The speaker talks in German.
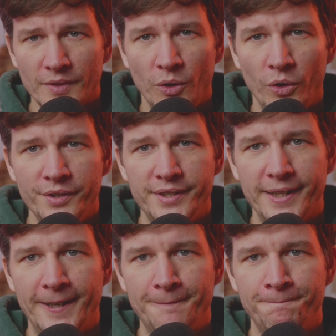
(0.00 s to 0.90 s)
Und
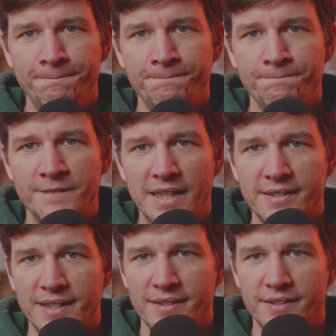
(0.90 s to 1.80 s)
ähm,
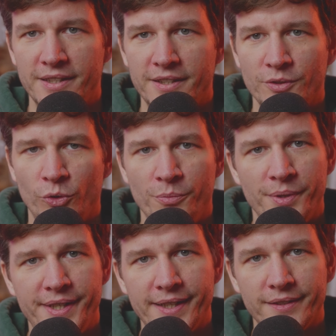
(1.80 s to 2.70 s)
dass das nicht
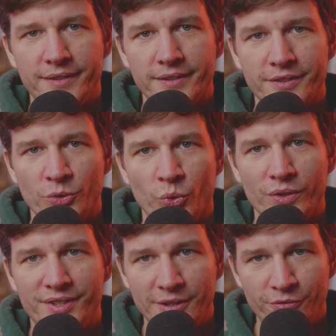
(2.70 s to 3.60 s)
unbedingt so
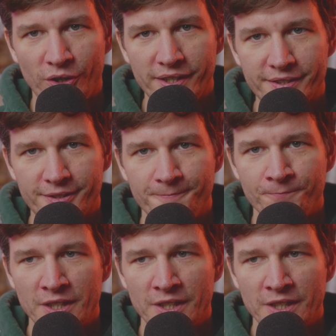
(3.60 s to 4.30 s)
sinnvoll ist.